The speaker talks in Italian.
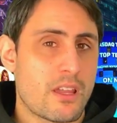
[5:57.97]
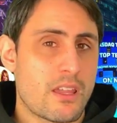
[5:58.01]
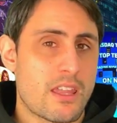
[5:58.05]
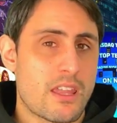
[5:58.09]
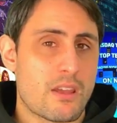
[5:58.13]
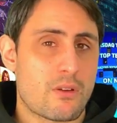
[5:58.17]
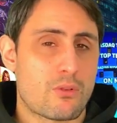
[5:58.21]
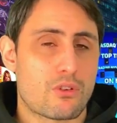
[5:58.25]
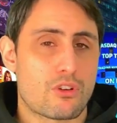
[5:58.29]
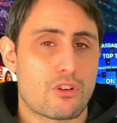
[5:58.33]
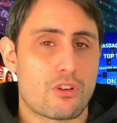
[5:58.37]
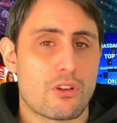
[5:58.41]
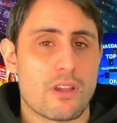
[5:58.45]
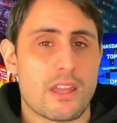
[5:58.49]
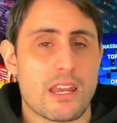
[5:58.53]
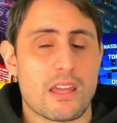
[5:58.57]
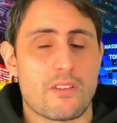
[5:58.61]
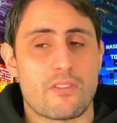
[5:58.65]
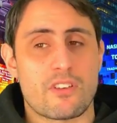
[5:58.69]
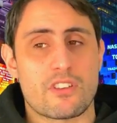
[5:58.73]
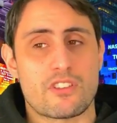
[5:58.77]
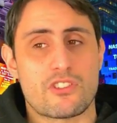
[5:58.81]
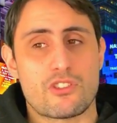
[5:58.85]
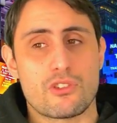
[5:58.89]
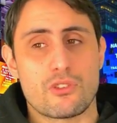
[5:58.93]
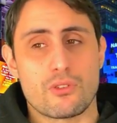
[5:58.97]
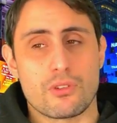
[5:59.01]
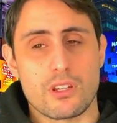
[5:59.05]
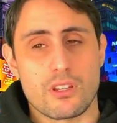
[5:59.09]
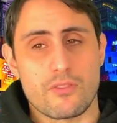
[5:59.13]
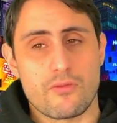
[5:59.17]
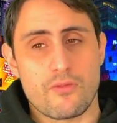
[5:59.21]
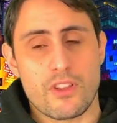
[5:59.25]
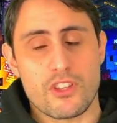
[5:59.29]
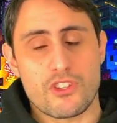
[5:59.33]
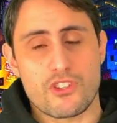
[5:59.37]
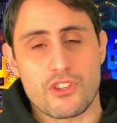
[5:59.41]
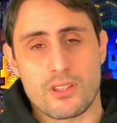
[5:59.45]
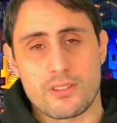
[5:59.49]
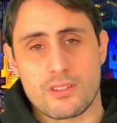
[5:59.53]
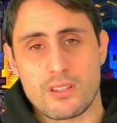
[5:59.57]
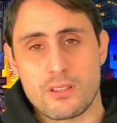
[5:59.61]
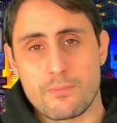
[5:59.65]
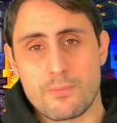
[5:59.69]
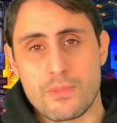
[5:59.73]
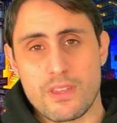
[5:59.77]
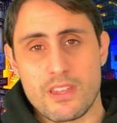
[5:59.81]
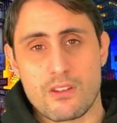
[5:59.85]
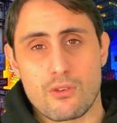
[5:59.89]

euro e la versione invece SP